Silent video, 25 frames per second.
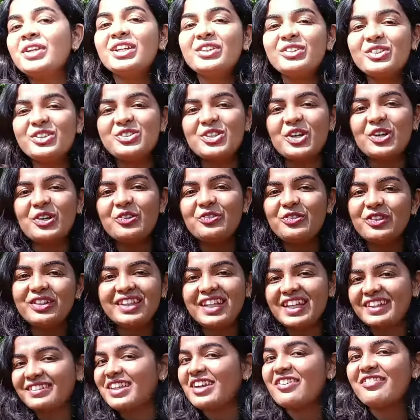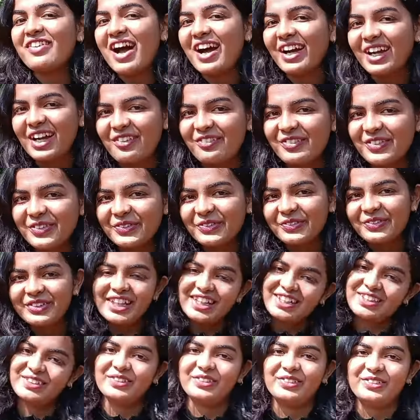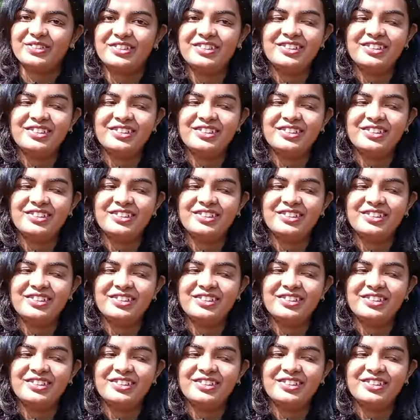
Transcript: तो चलो फिर देखते हैं वहाँ का व्यू लेट्स गो